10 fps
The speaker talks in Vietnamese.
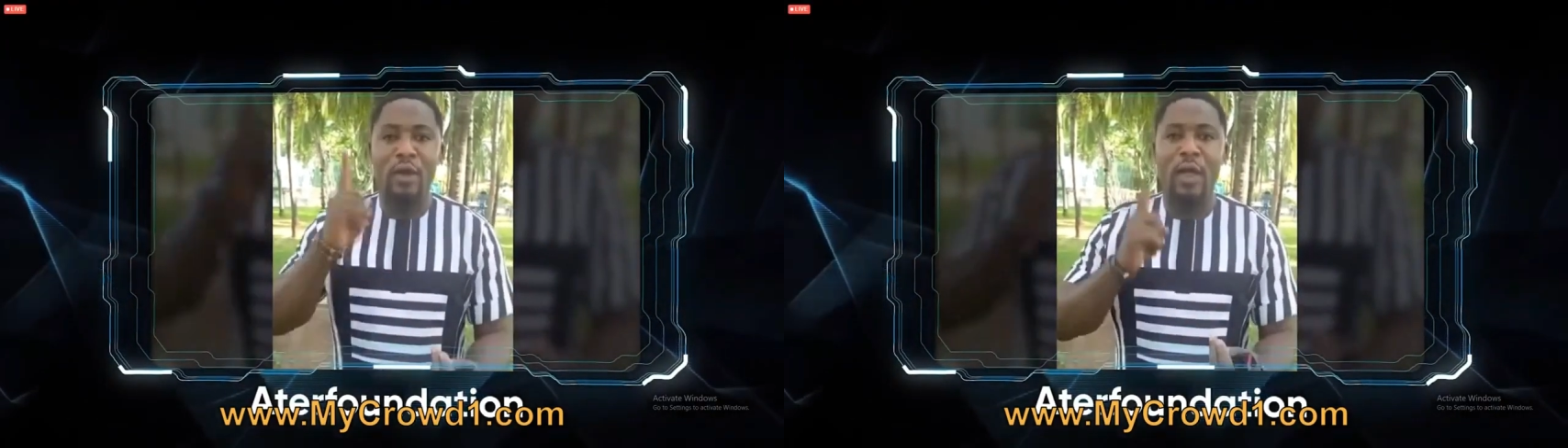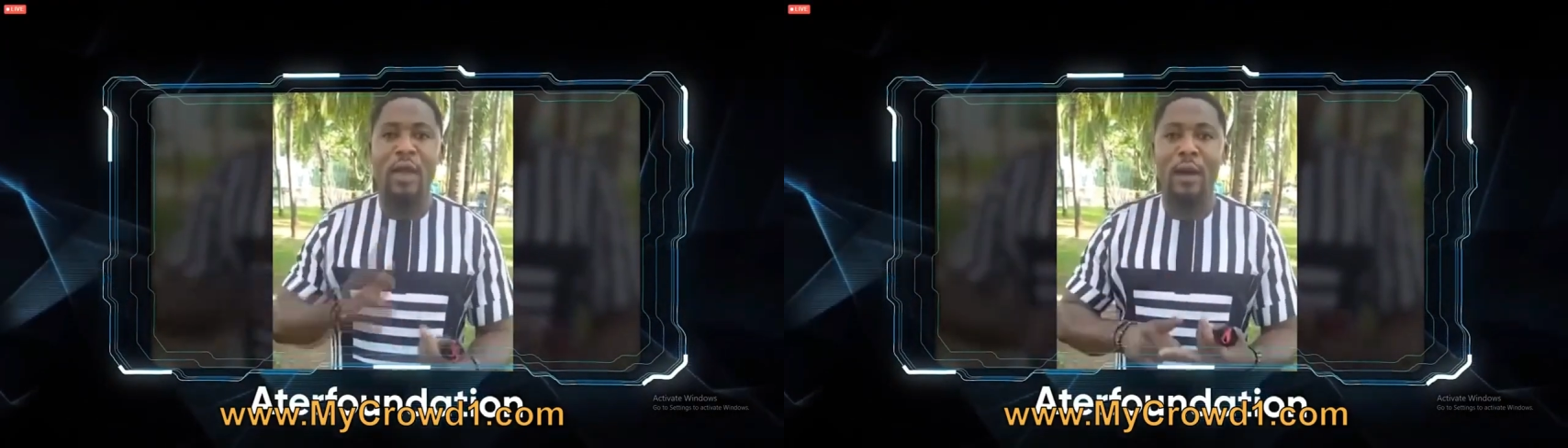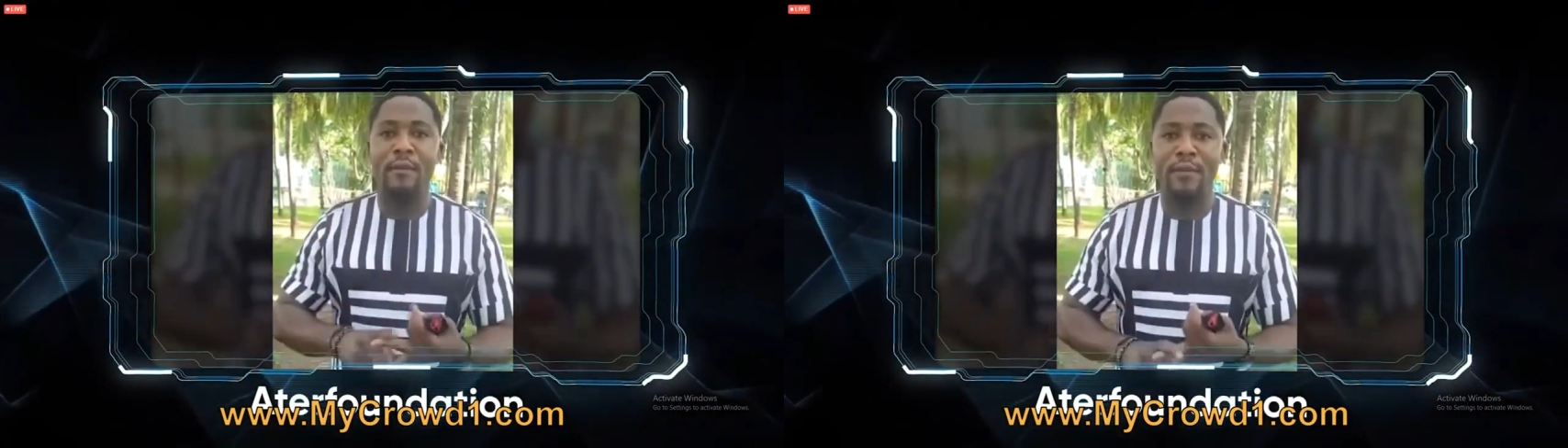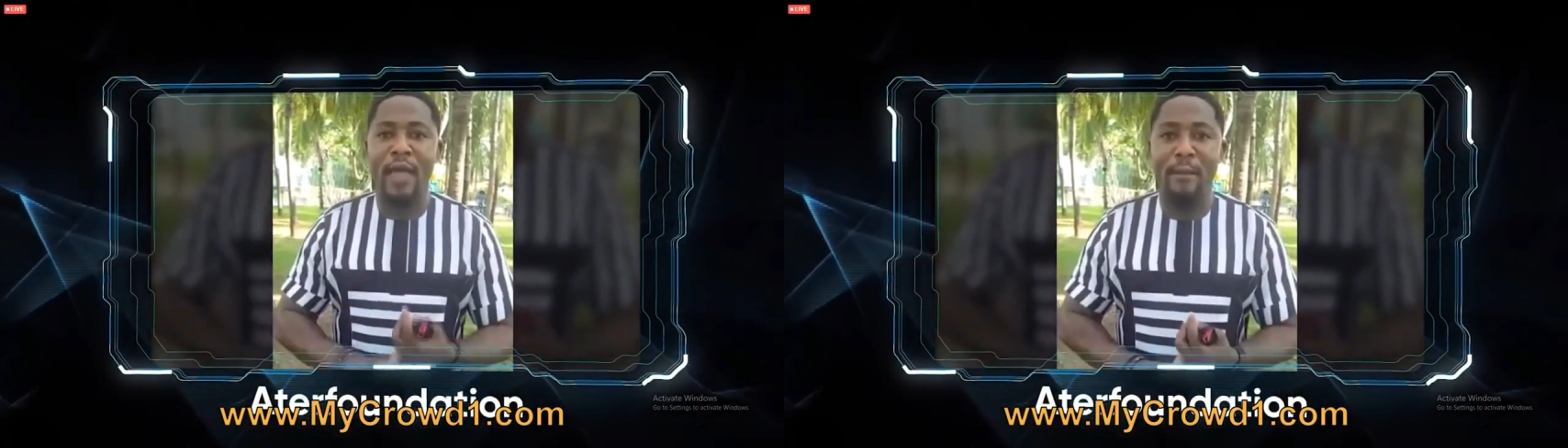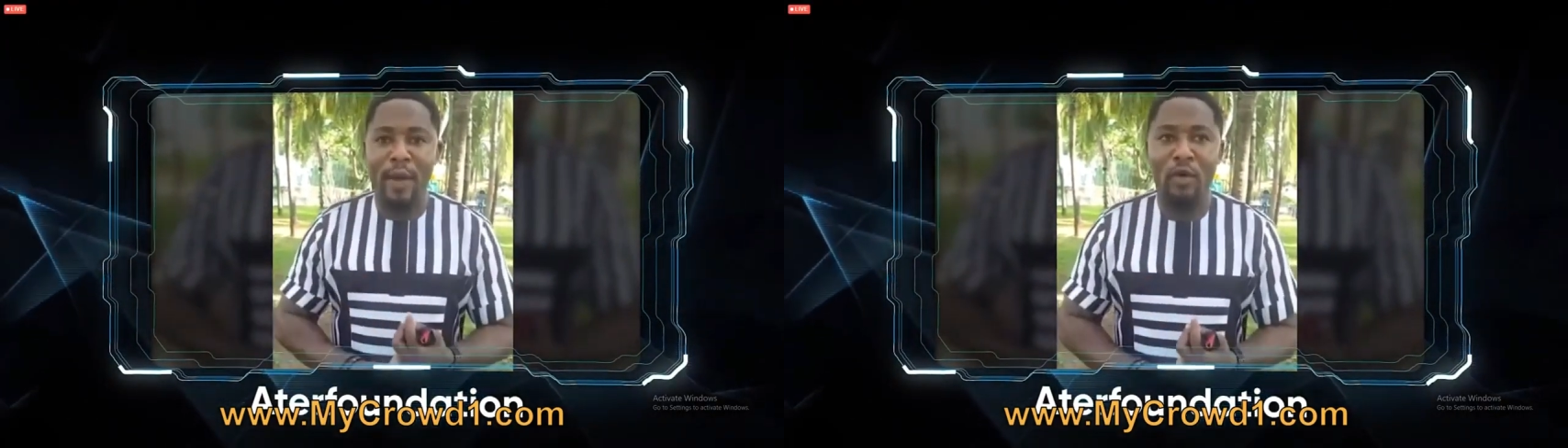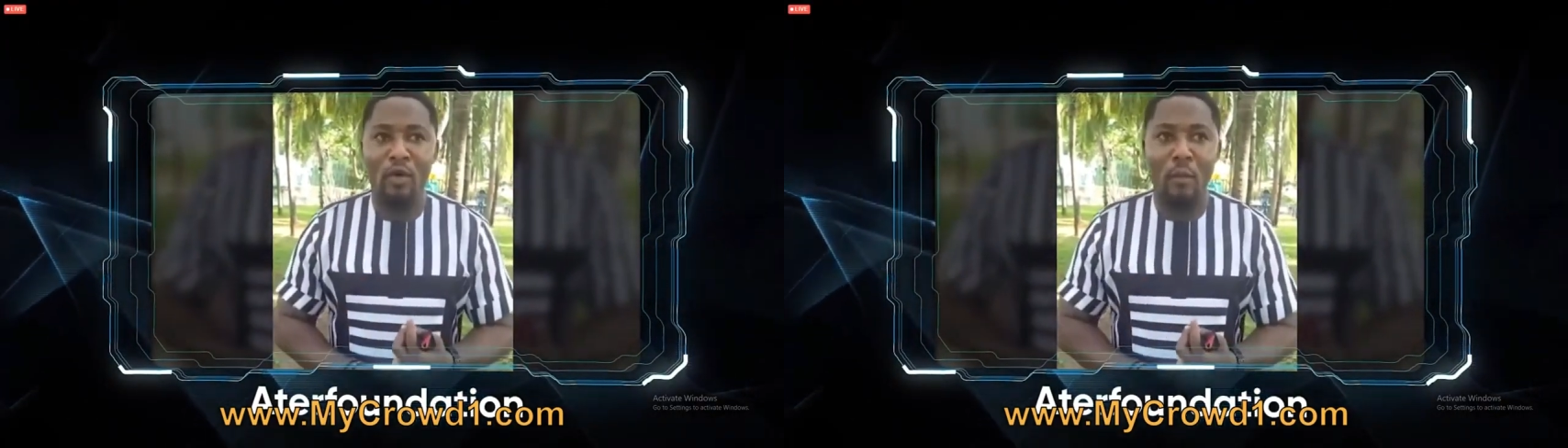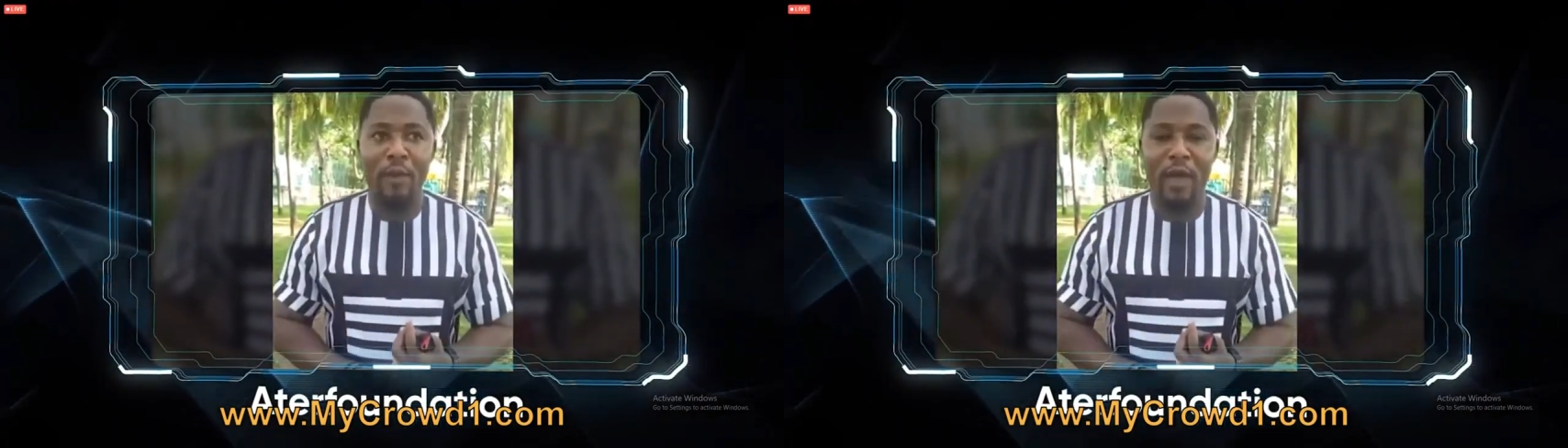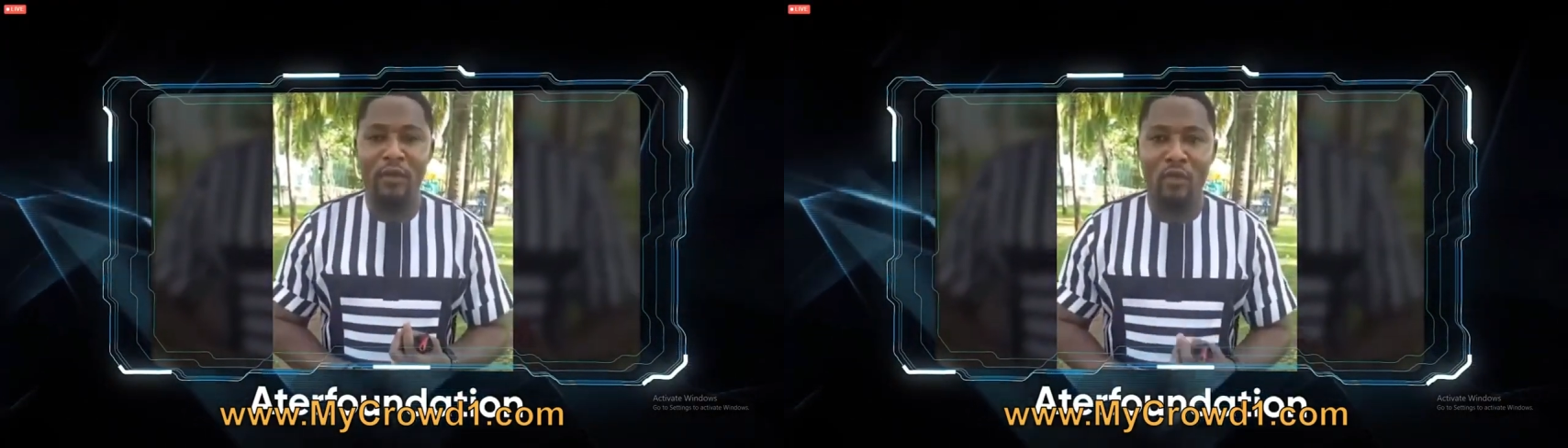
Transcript: Chúng có thể đến trường nếu